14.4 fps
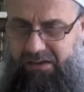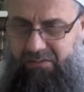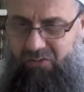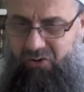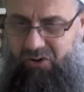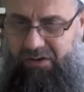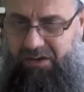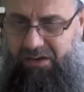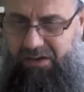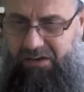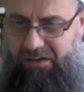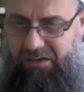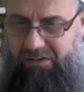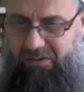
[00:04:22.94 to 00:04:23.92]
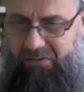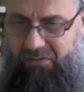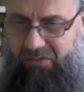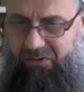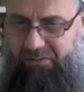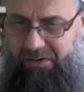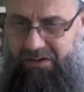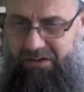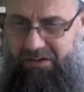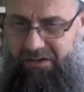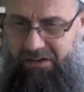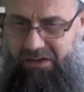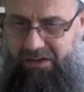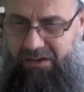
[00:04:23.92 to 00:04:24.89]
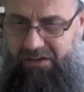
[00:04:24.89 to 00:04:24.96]
müşriklere reddir diyor Kurtubi
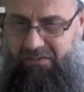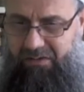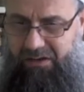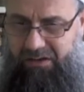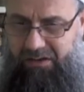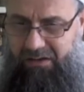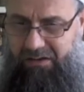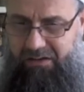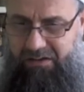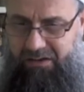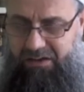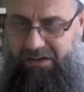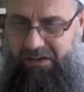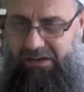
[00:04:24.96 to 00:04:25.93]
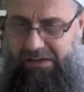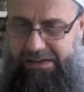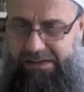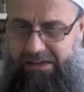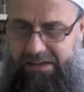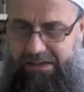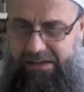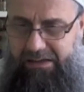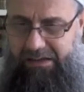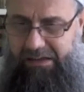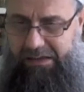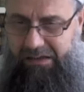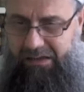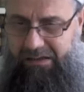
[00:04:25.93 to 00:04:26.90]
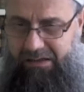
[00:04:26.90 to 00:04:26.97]
Hazretleri. Vel kaderiyeti kaderiye
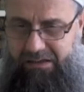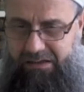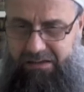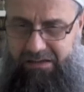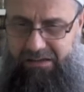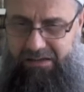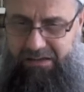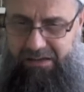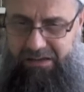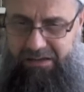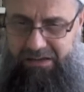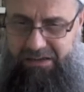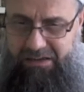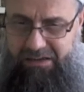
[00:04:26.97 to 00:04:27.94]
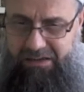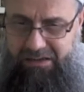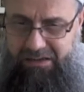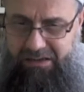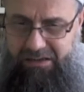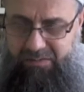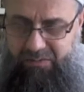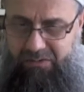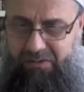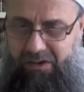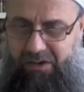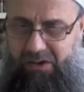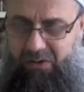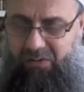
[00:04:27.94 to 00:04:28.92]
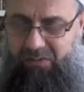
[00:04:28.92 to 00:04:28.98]
ehline reddir. Ellezine zâmu
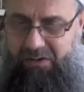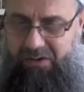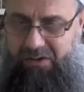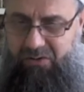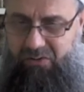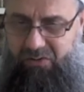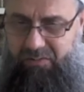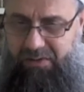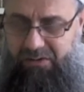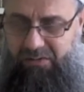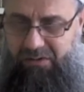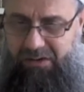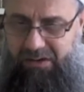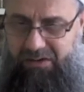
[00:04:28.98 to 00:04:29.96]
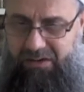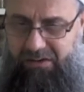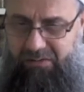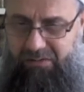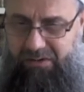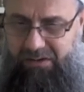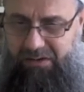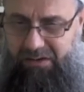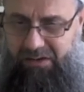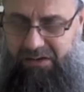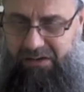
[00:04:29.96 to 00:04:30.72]
onlar zûm ediyorlar, yanlış anlıyorlar.